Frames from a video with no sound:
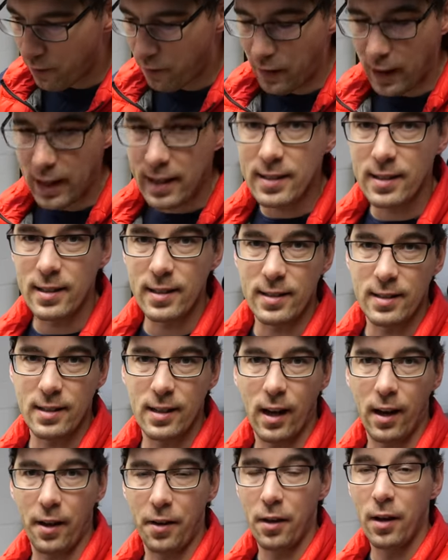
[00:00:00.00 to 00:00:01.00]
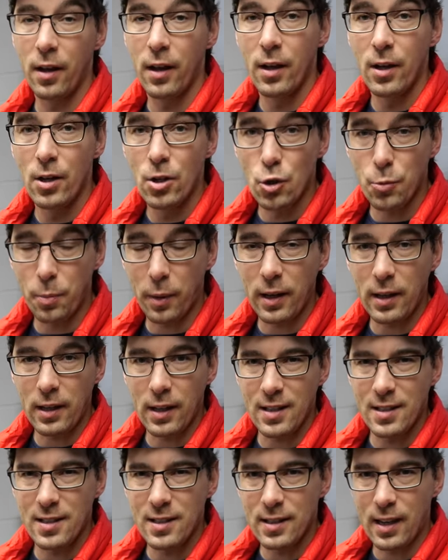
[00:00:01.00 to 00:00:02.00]
Wechselzahn. Sprich,
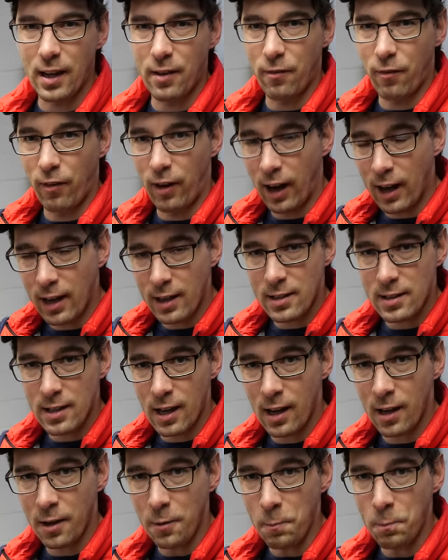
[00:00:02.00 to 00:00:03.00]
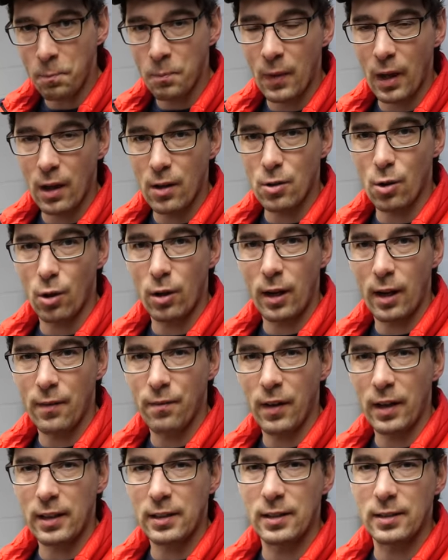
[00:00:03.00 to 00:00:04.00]
es ist kein Flachzahn, sondern
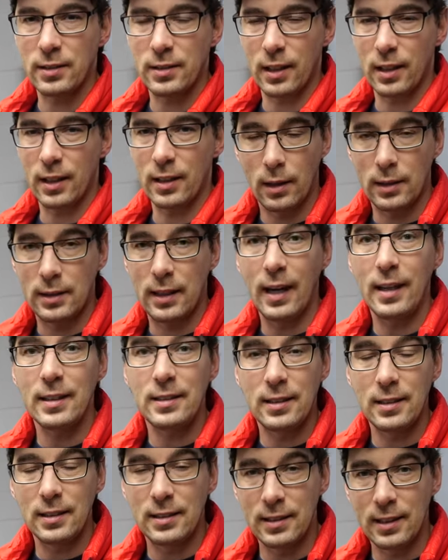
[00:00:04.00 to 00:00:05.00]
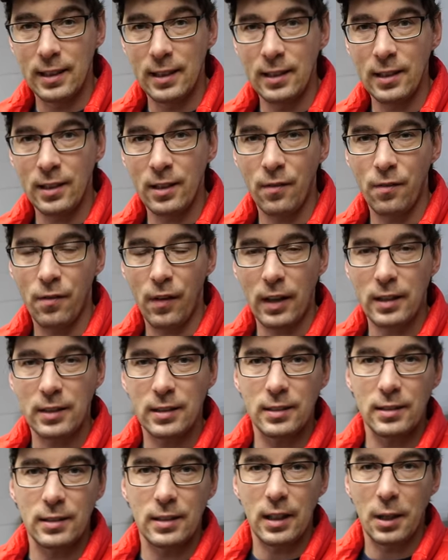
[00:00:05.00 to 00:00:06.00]
ein Wechselzahn. Das heißt, die Zähne
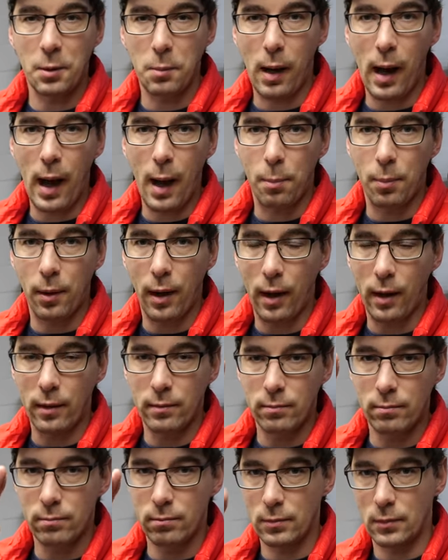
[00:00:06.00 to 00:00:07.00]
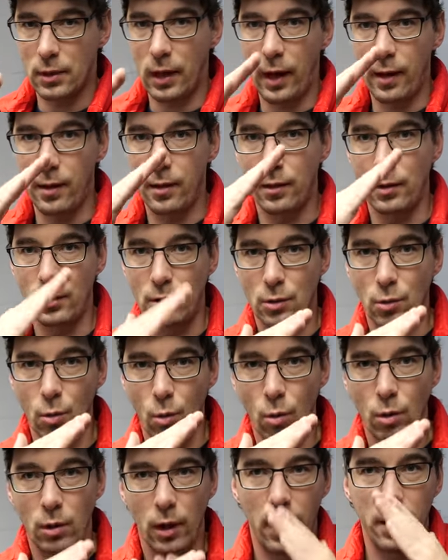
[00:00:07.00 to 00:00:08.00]
wechseln sich immer ab. Der eine ist
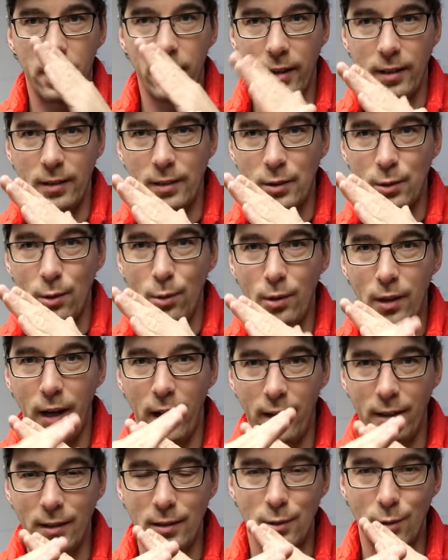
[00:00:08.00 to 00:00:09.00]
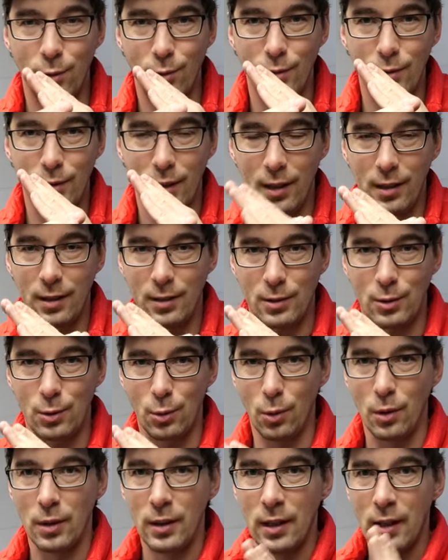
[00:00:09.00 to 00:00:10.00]
so, der andere ist so, der andere ist so und der andere ist
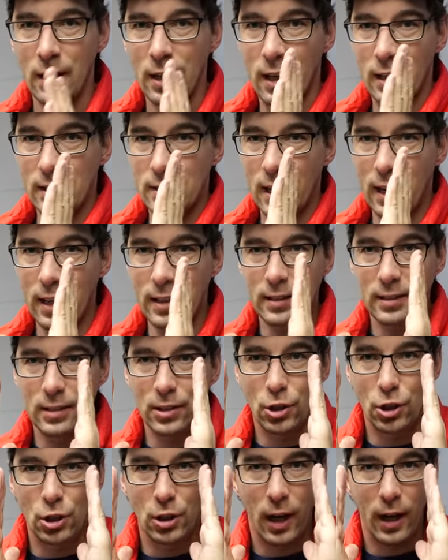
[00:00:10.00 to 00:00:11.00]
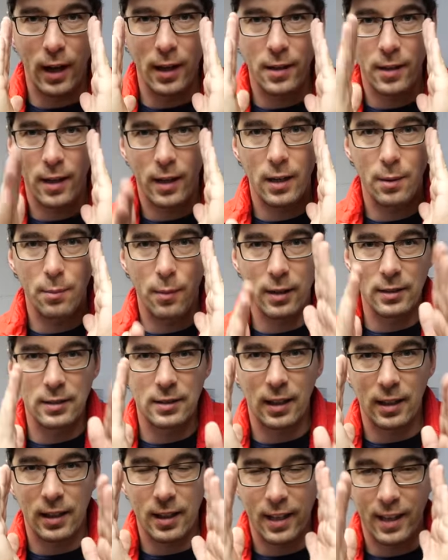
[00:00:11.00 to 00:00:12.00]
so. Das heißt, die schneiden dann immer
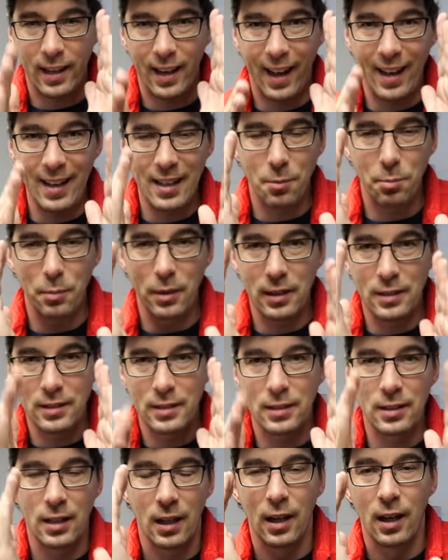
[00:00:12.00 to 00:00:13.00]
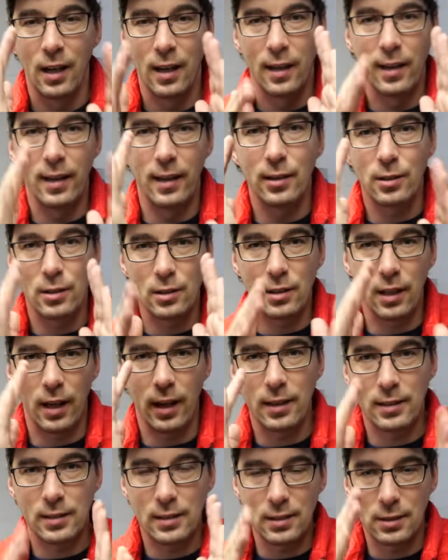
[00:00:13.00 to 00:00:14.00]
zack gleichmäßig links und
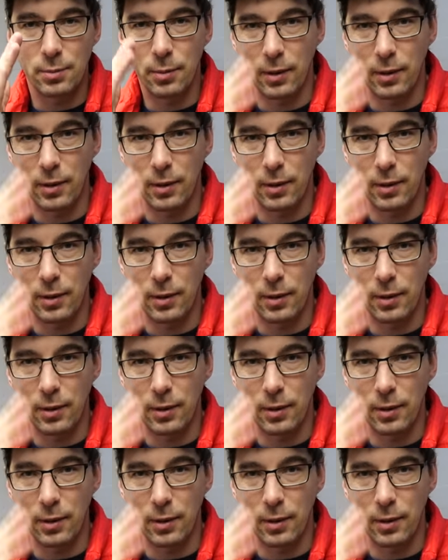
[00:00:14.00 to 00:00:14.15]
rechts ins